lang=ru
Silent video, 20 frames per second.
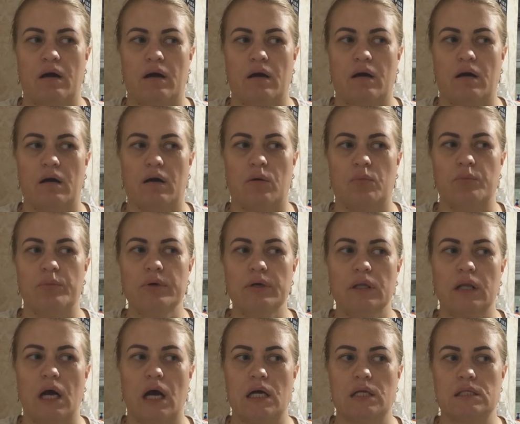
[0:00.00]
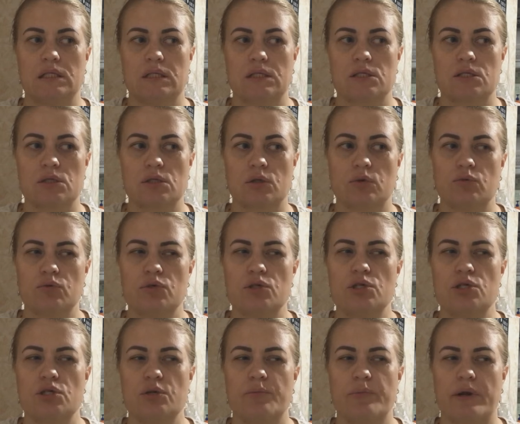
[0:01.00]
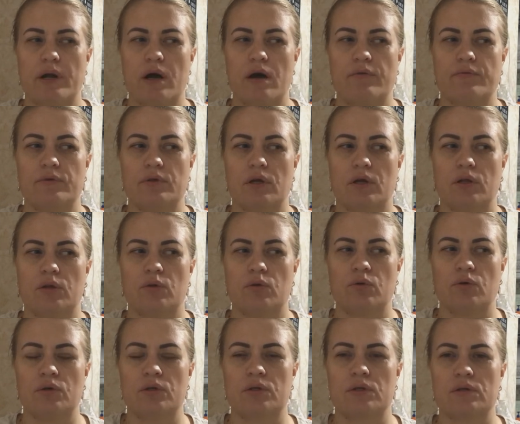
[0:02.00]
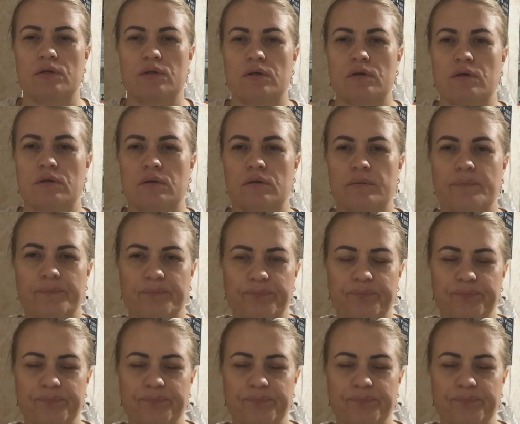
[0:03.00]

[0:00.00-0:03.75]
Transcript: А, был один случай, правда, но это